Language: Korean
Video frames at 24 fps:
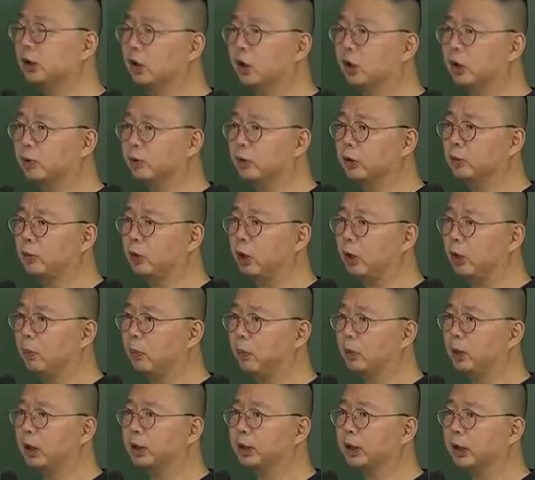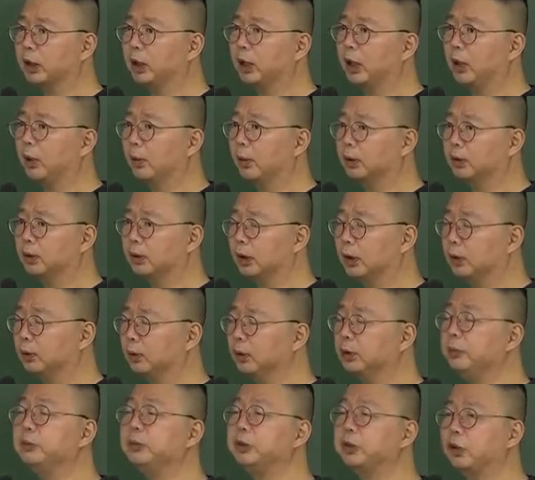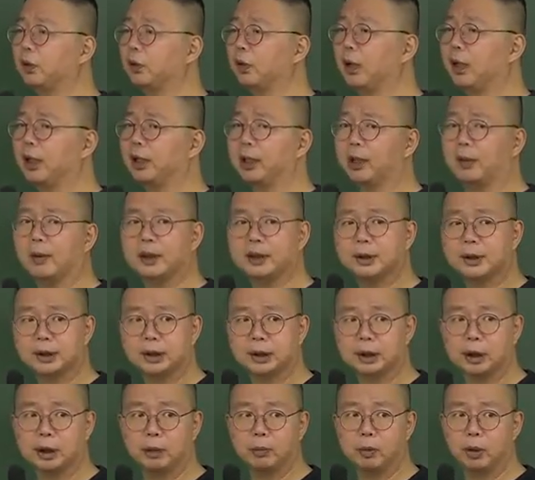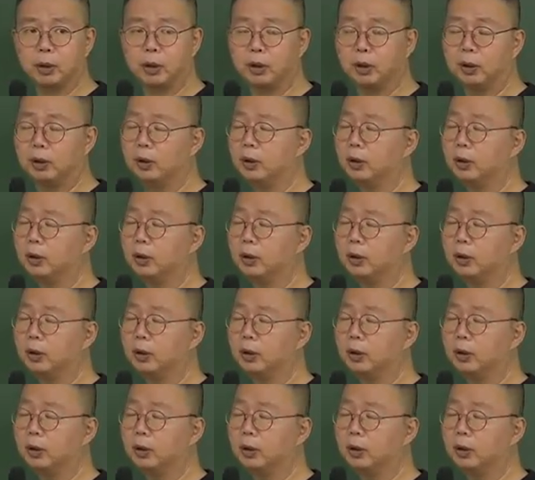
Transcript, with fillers: 영업들 뭐야 본안재결 나오기 전에 또 임시허가가 나왔으니까 뭐야